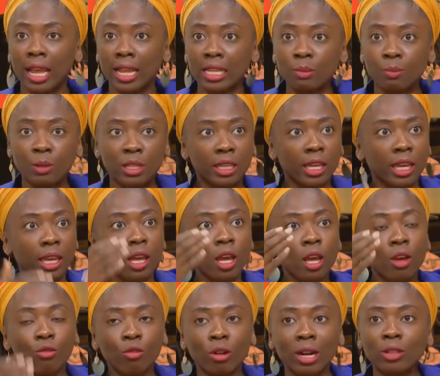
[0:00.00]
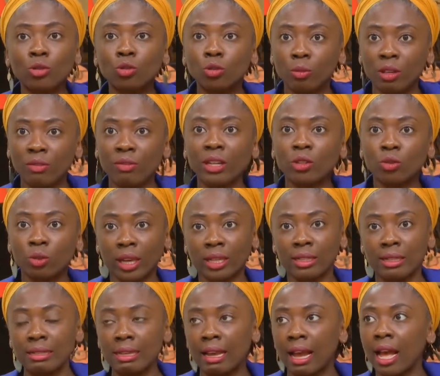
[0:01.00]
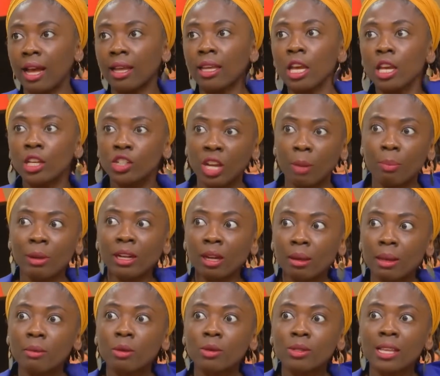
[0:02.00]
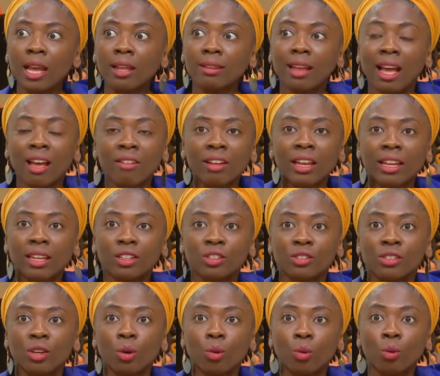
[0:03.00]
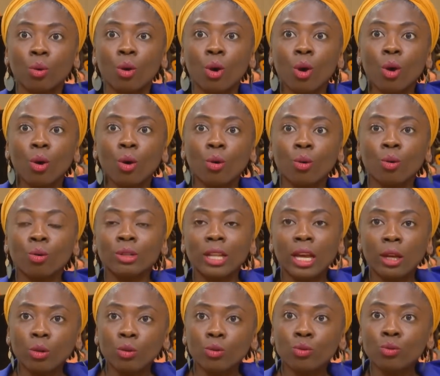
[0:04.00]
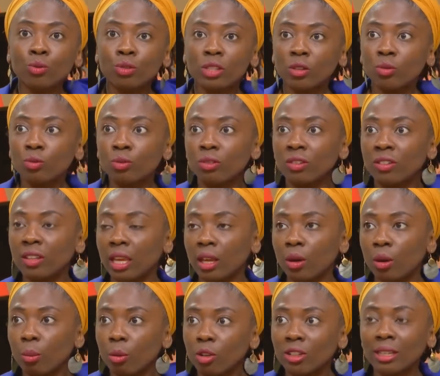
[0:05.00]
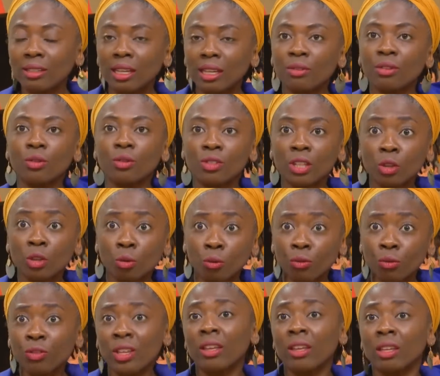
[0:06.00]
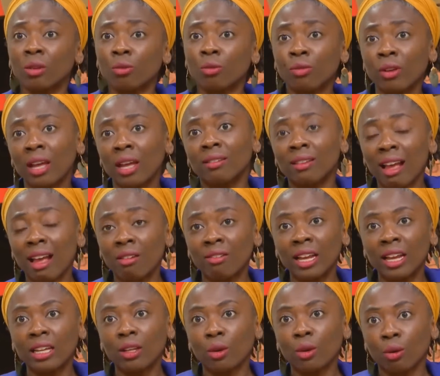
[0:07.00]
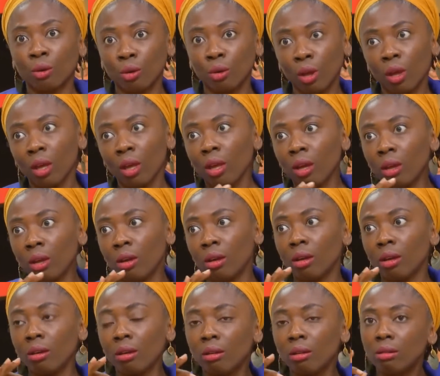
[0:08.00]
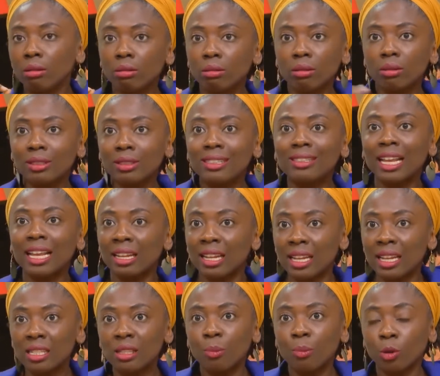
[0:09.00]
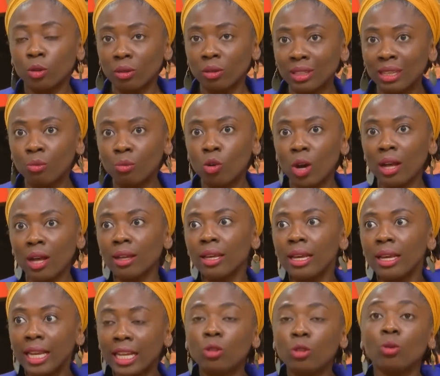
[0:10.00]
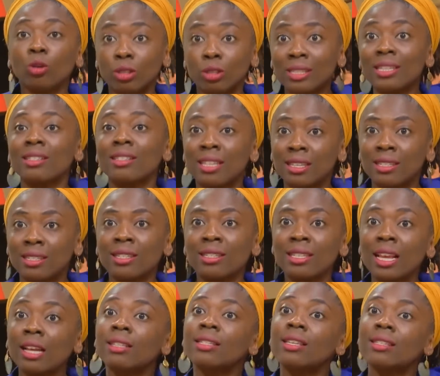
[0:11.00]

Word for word: expliqué. Voilà toutes mes factures, etc. Je rappelle quand même que c'est un travail. Je veux dire, on, a eu tous et toutes des euh, mandataires financiers qui ont, fait un travail. Euh, titanesque pendant des mois. Et donc, c'est ça que ça